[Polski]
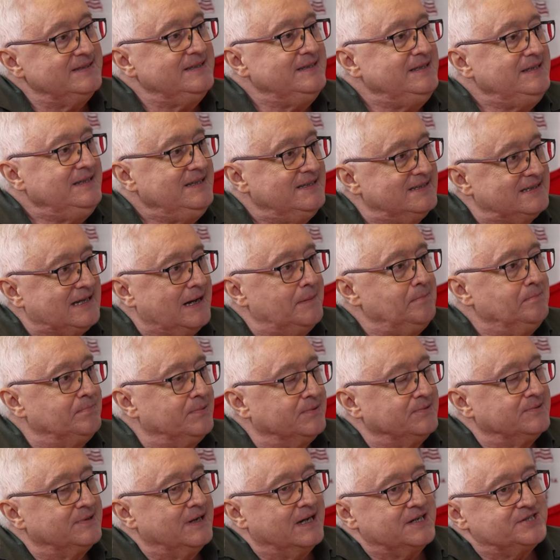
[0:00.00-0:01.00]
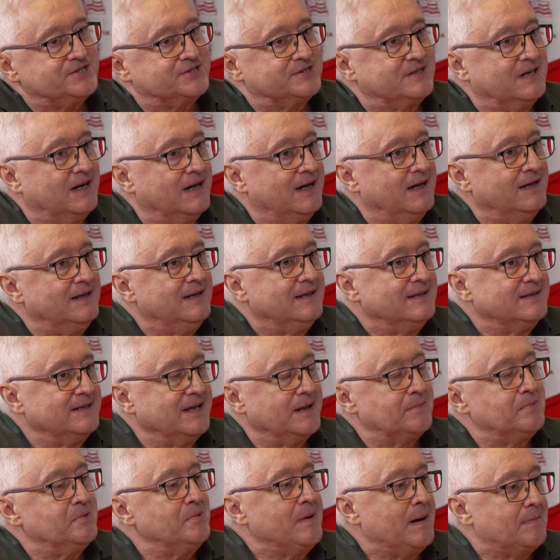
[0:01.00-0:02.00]
i ta porażka
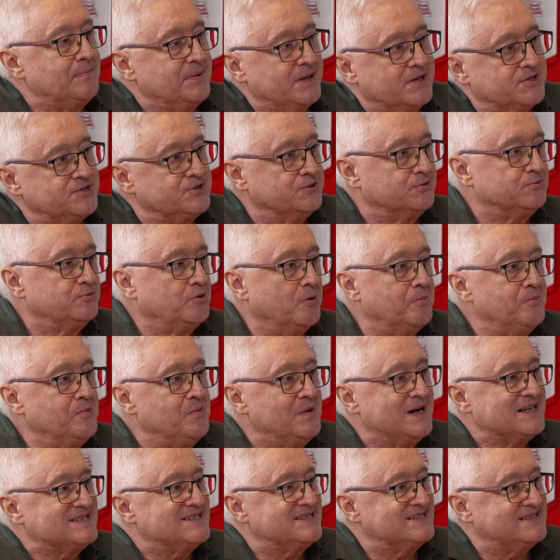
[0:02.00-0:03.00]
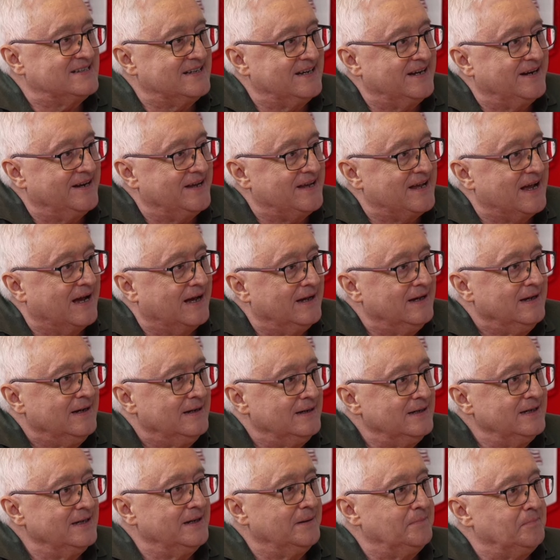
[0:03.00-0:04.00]
nie była pierwszą, to była seria
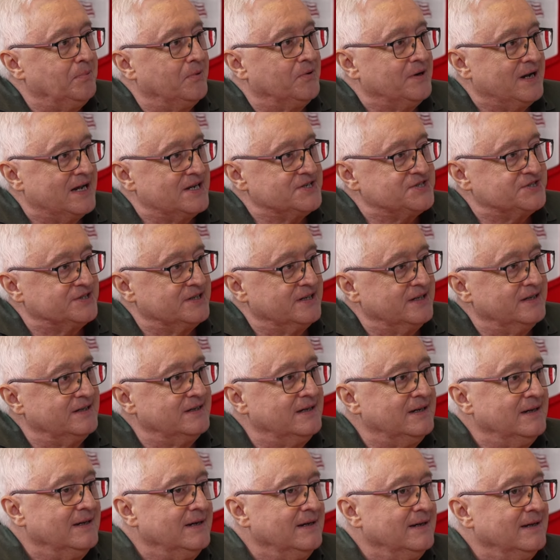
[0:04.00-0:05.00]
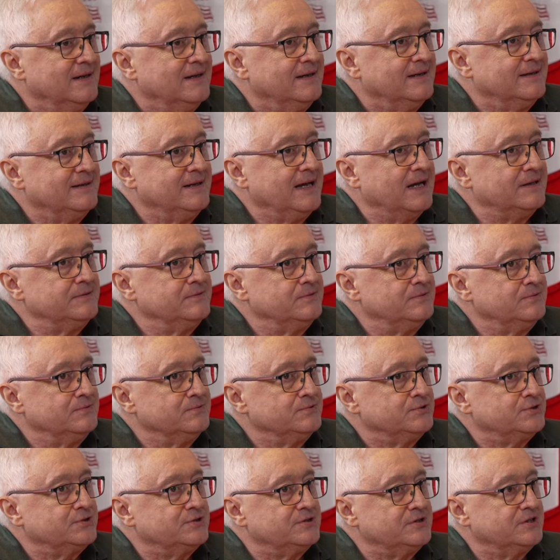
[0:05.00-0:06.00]
e, porażek.
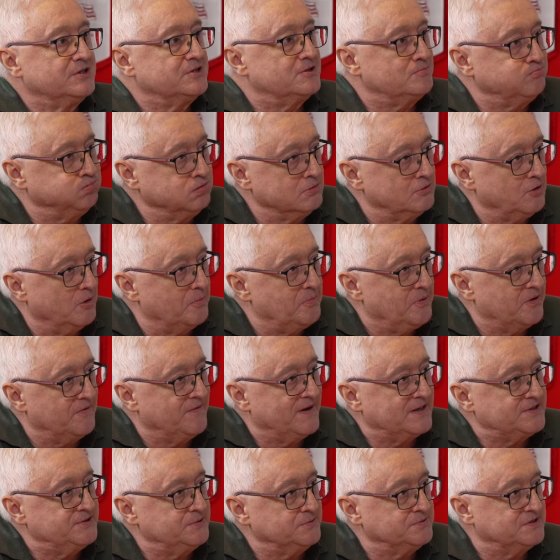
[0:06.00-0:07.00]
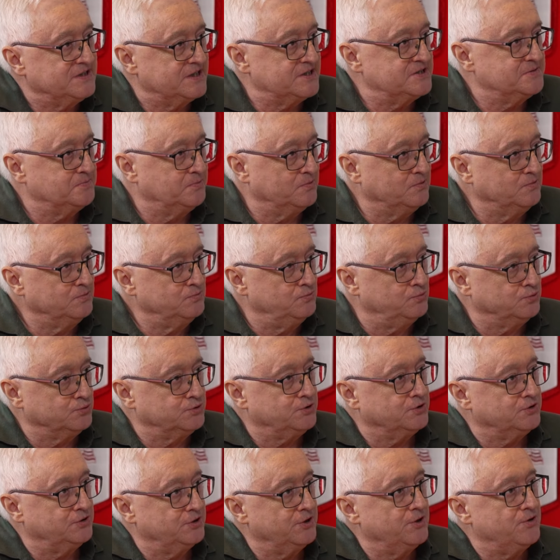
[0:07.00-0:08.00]
Janusz Sputo prowadził zespół,
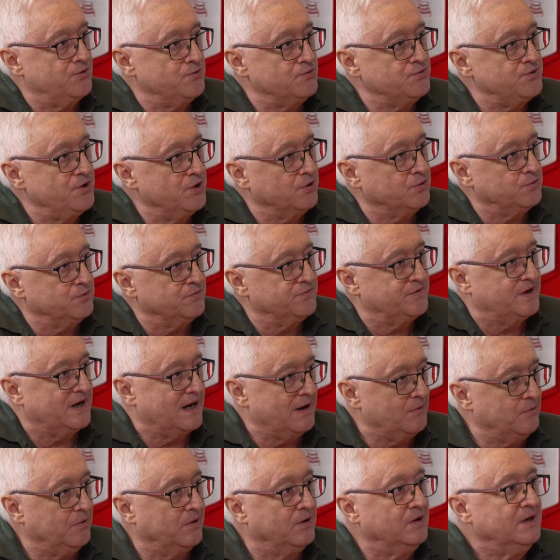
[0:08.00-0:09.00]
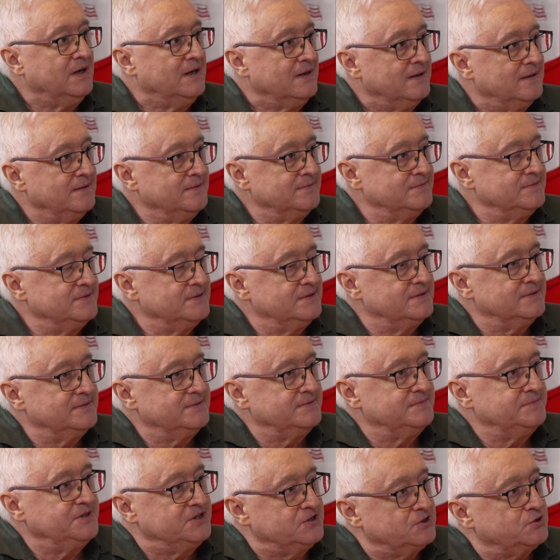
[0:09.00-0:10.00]
dużo tych juniorów grało y,
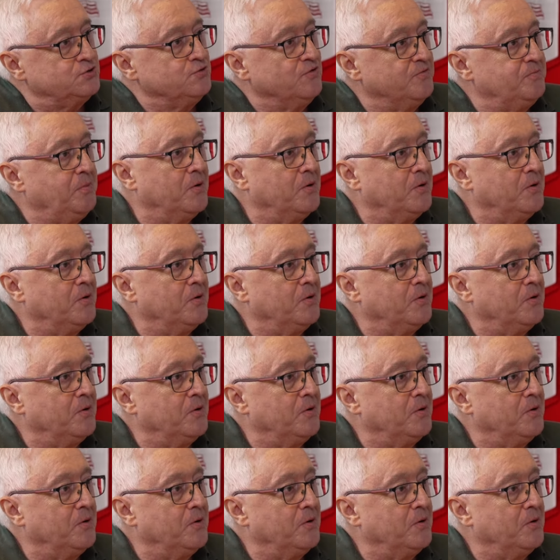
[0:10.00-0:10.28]
mistrzów